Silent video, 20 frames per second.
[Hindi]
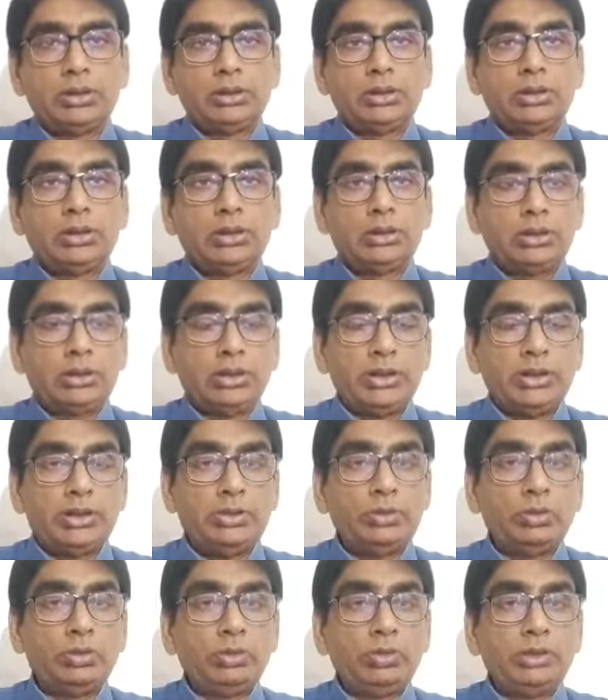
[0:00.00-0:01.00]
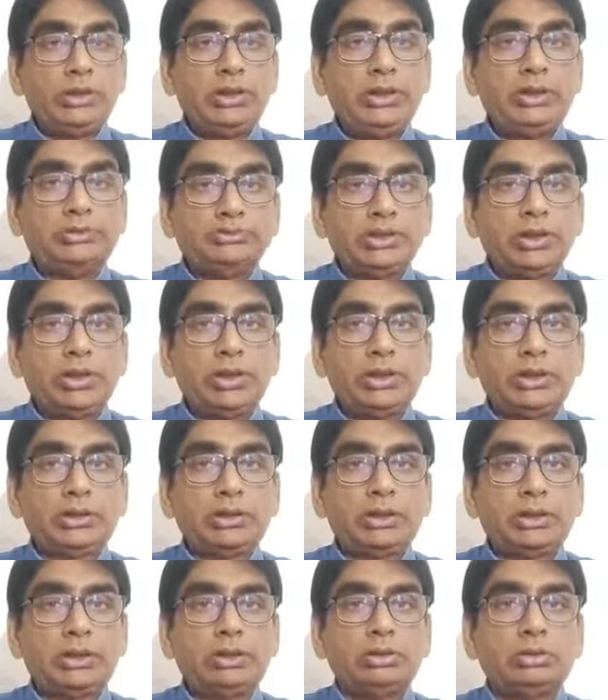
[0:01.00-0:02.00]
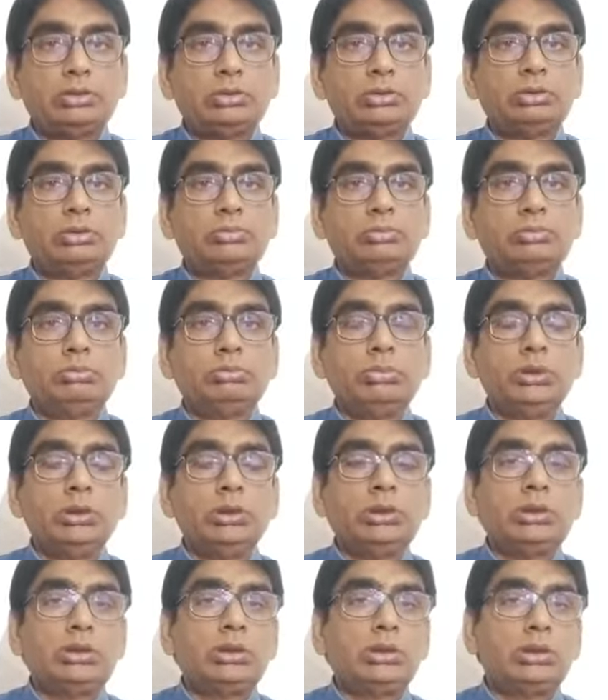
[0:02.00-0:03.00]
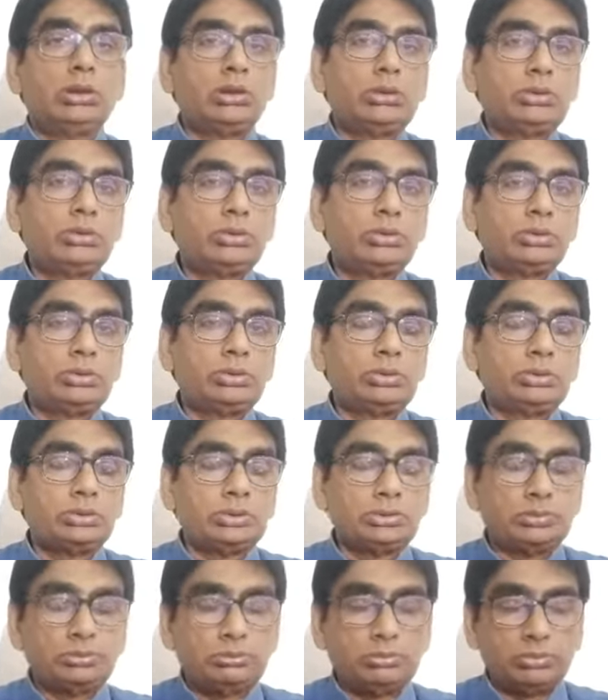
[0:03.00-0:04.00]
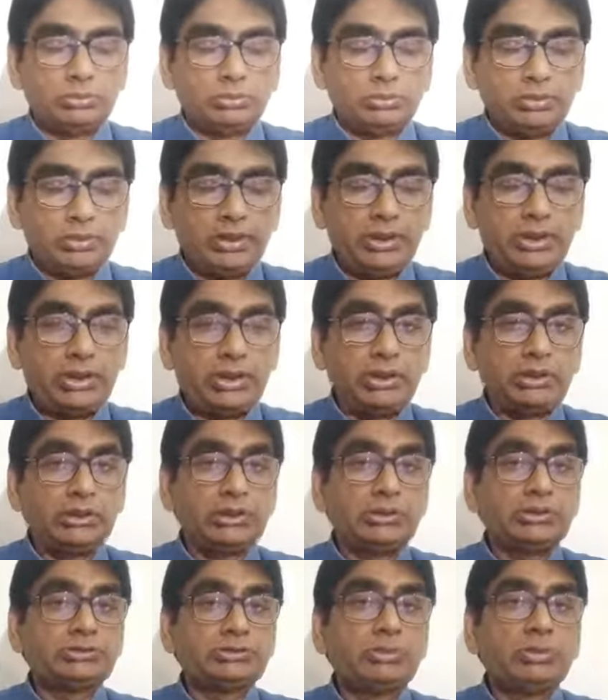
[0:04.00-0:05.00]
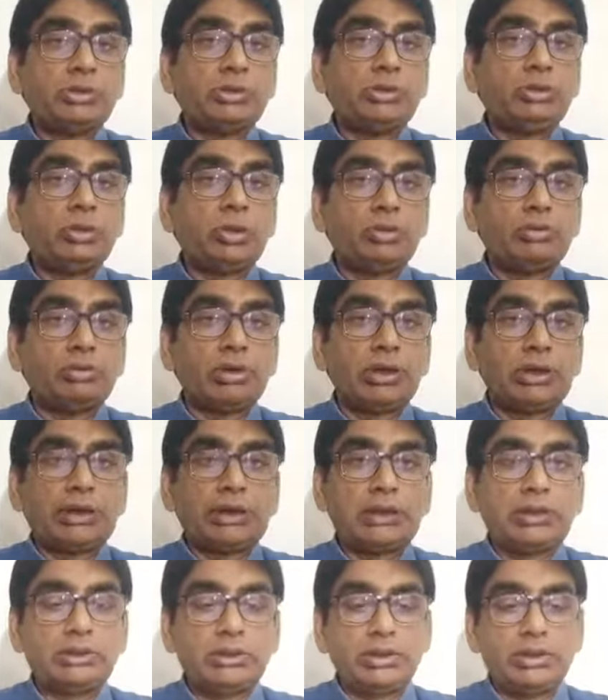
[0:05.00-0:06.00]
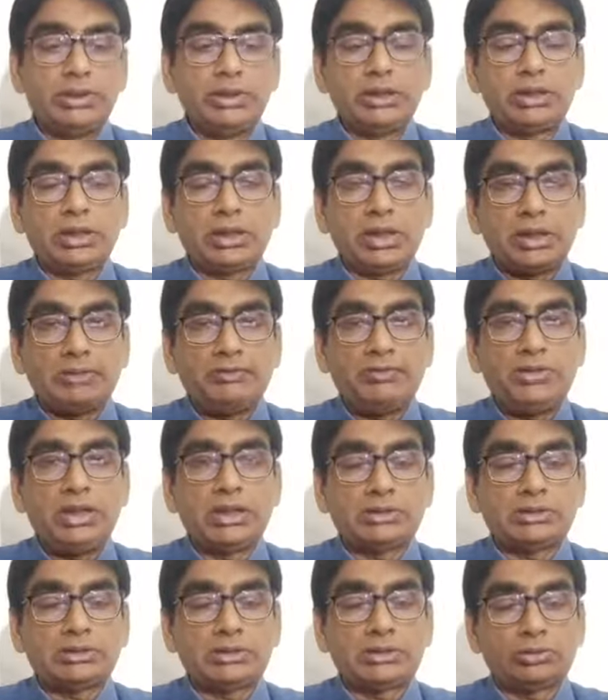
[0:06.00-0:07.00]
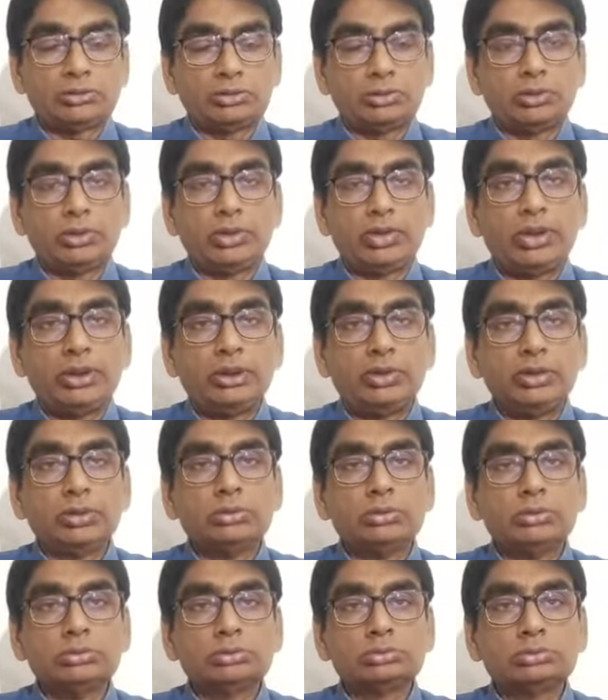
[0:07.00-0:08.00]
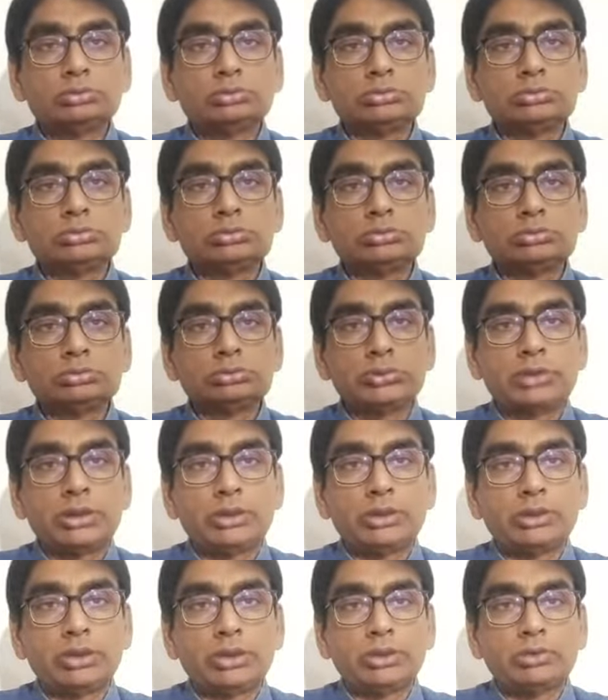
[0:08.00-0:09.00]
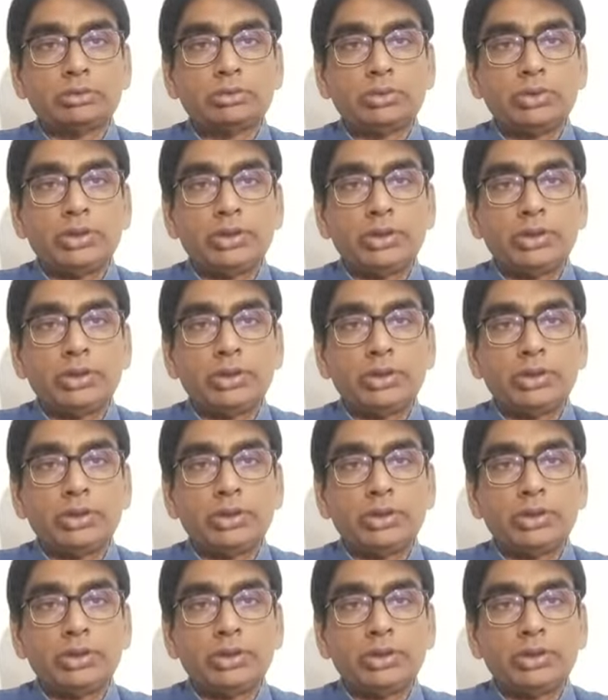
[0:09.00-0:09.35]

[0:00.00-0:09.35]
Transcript: यानी उनकी हिस्ट्री के अंदर जो जो बड़ी गलत किस्म की जो रिवायात थीं काफ़ी हद तक उन्होंने उस उस उसके अंदर उन्होंने